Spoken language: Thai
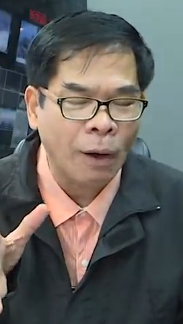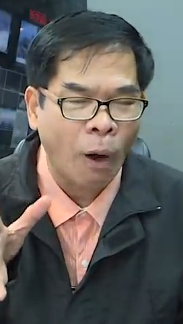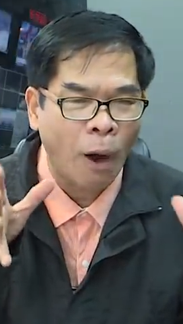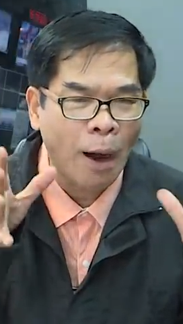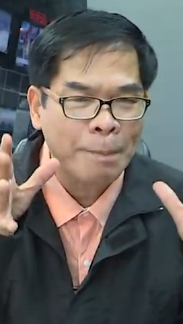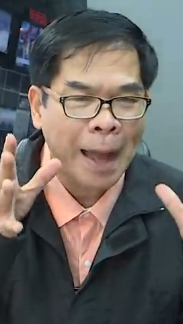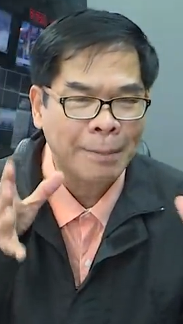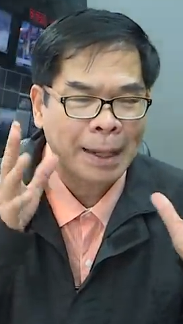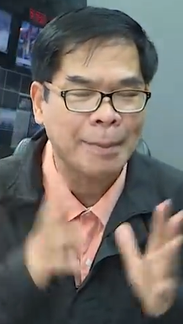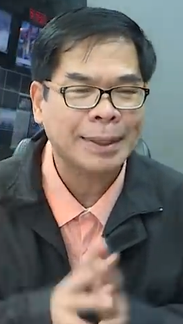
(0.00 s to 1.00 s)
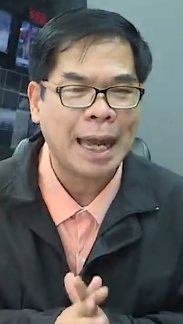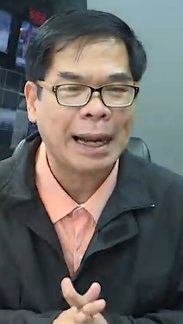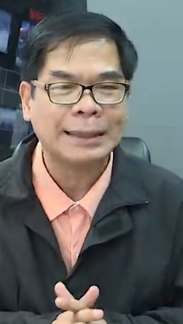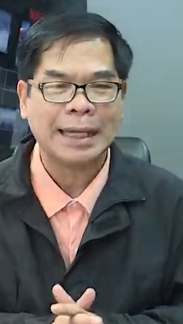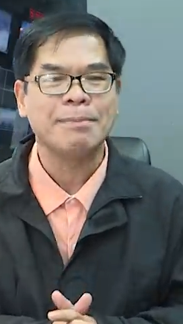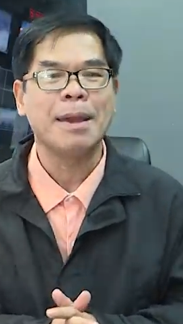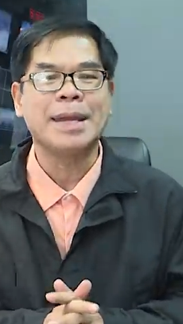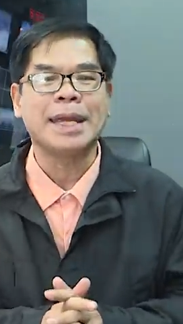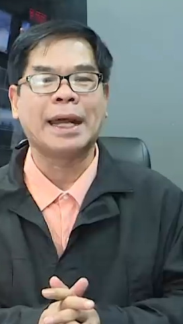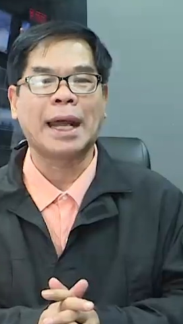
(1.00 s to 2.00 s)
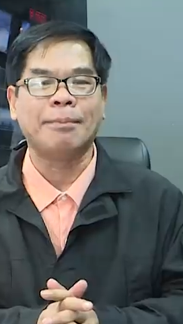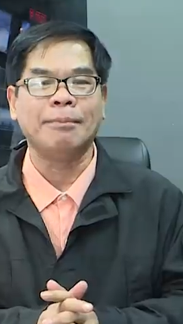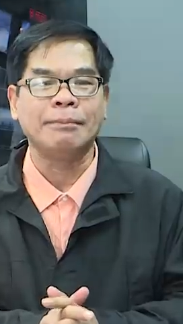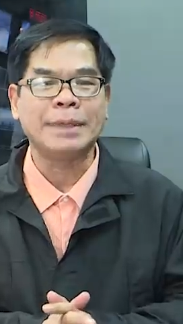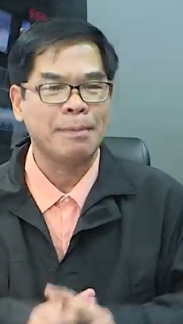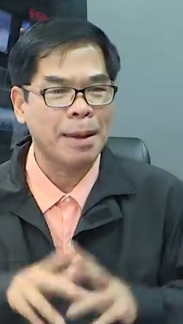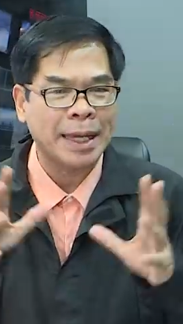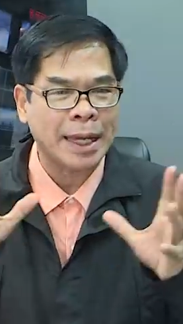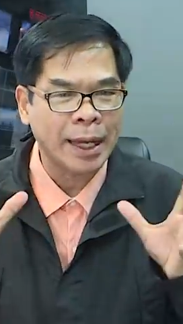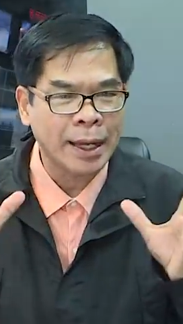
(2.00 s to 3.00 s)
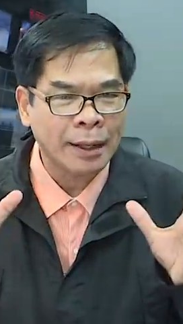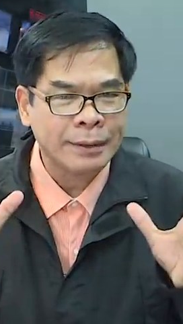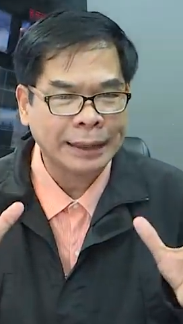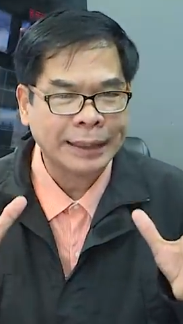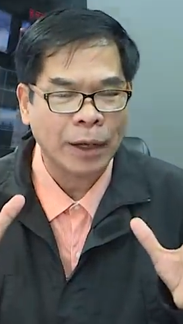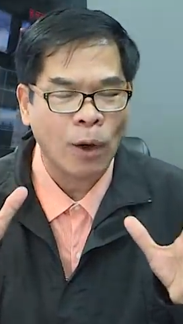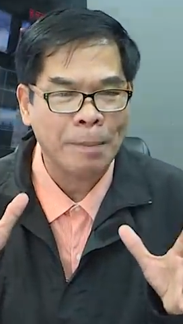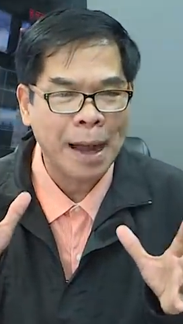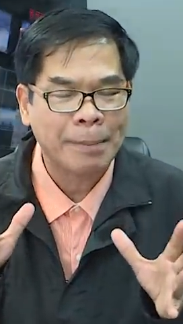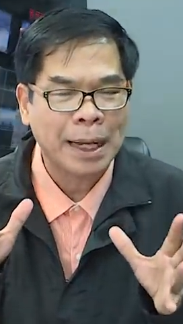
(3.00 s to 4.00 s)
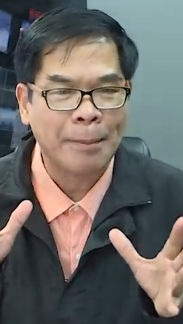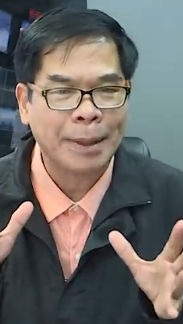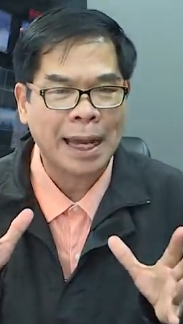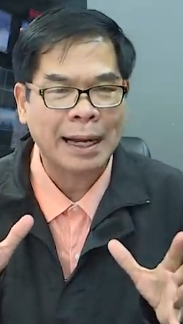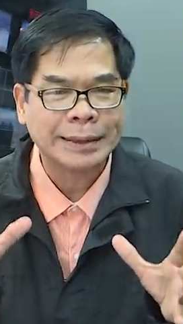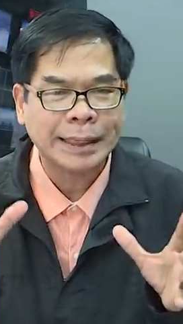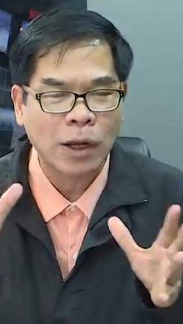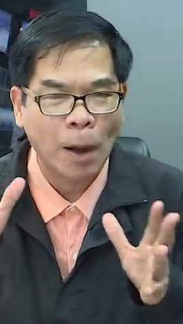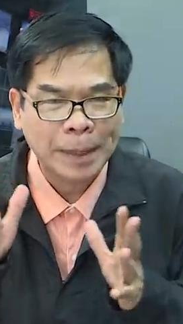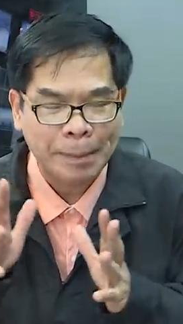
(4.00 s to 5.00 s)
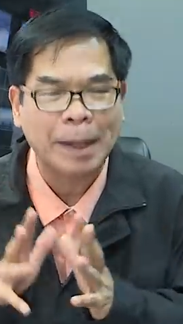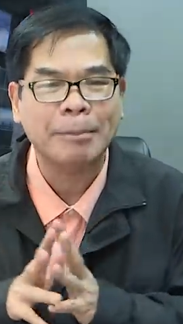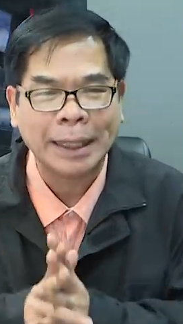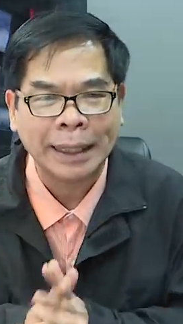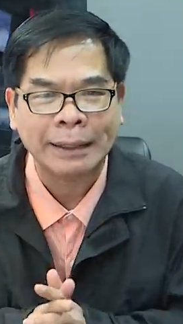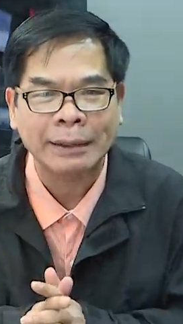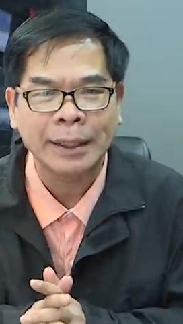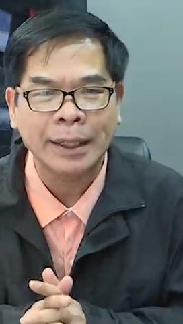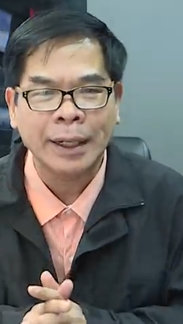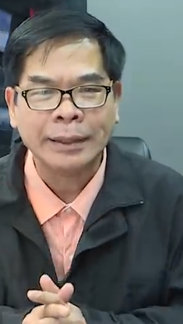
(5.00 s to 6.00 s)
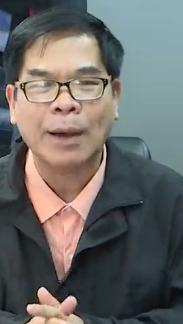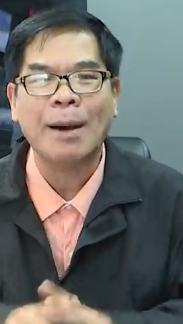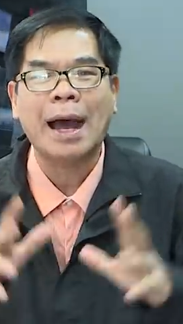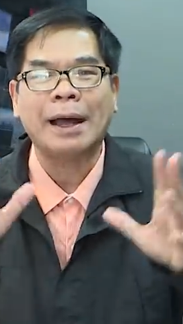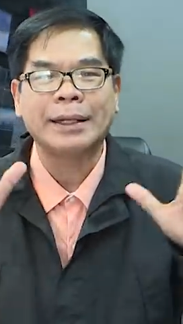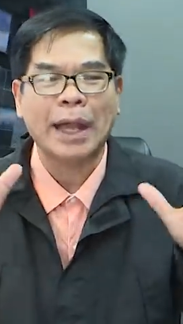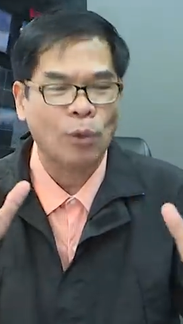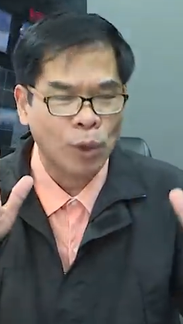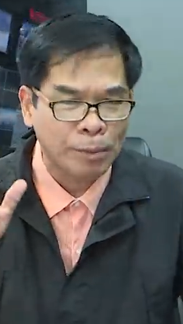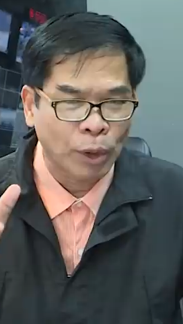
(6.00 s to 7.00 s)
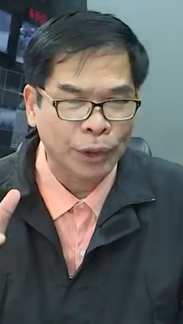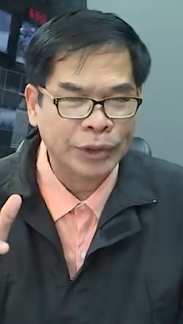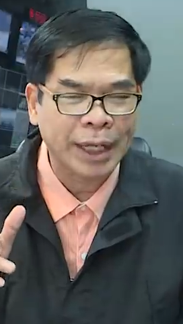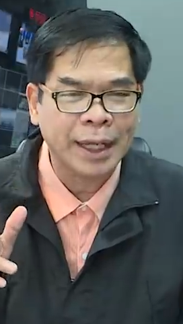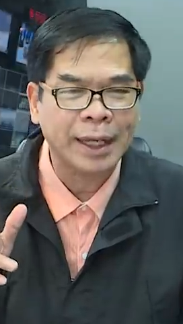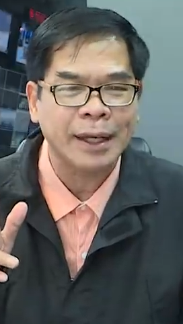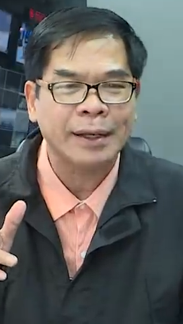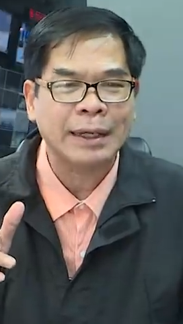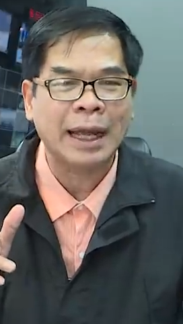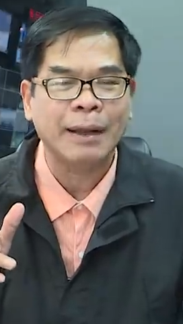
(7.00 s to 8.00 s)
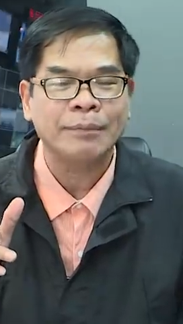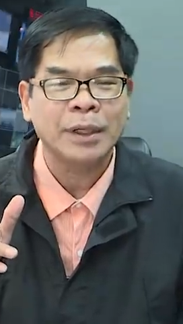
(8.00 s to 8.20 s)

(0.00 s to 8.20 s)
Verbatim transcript: ของพรรคพลังประชารัฐยังไม่มีนะครับยังไม่มียติของพรรคพลังประชารัฐซึ่งก็จะเป็นประเด็นแต่ว่าเดี๋ยวคุณมนตรีนะฮะ